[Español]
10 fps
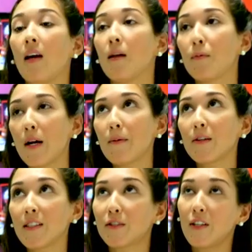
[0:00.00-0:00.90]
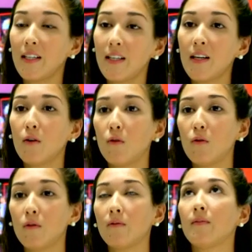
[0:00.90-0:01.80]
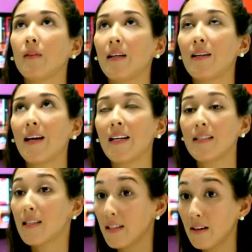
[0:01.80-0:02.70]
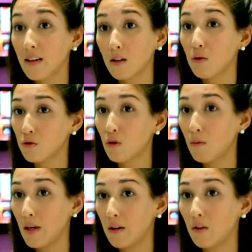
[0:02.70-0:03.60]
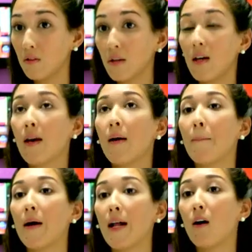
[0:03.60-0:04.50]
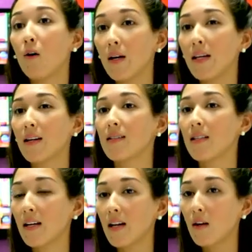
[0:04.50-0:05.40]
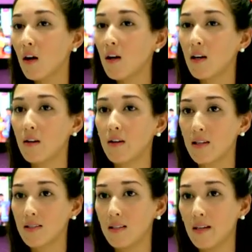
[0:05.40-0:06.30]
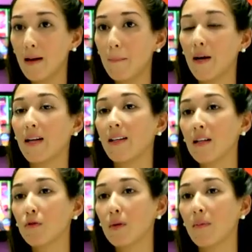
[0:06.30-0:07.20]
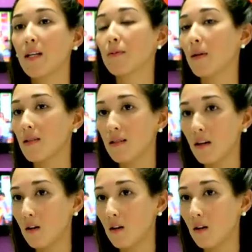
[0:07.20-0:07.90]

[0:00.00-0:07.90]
El programa Trainee es una iniciativa de recursos humanos para jóvenes recién graduados de la universidad para que tengan su primera experiencia